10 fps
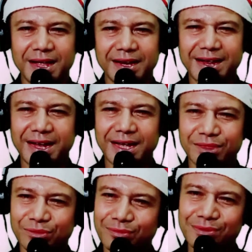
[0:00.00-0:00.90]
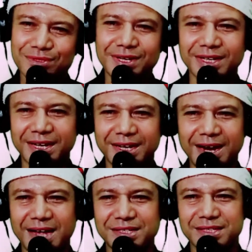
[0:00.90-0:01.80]
dengan tulus dan
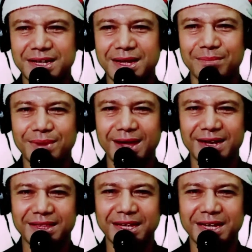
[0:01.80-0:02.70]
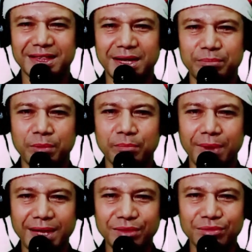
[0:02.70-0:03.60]
ikhlas berarti kita
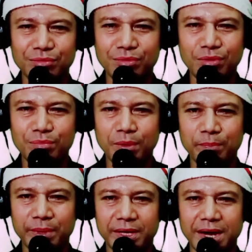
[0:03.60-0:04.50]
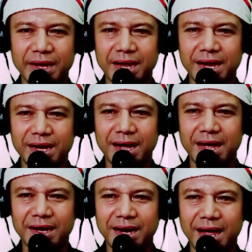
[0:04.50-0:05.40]
membantu
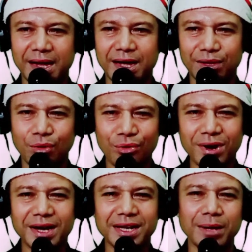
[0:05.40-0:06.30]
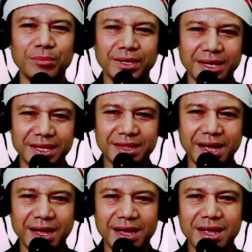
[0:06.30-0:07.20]
memperdayakan agar orang yang
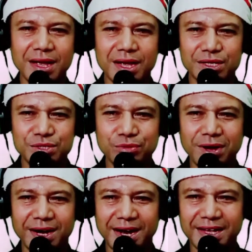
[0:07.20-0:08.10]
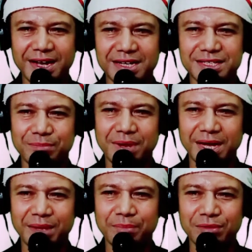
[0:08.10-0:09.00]
menderita juga layak
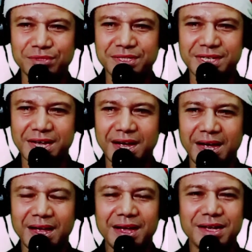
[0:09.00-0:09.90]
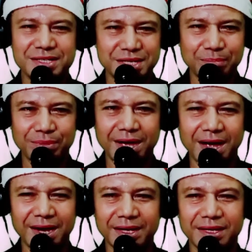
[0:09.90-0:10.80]
sebagai manusia
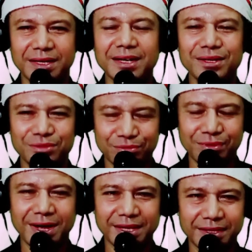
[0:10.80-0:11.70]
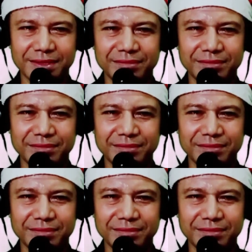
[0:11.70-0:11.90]
ciptaan Tuhan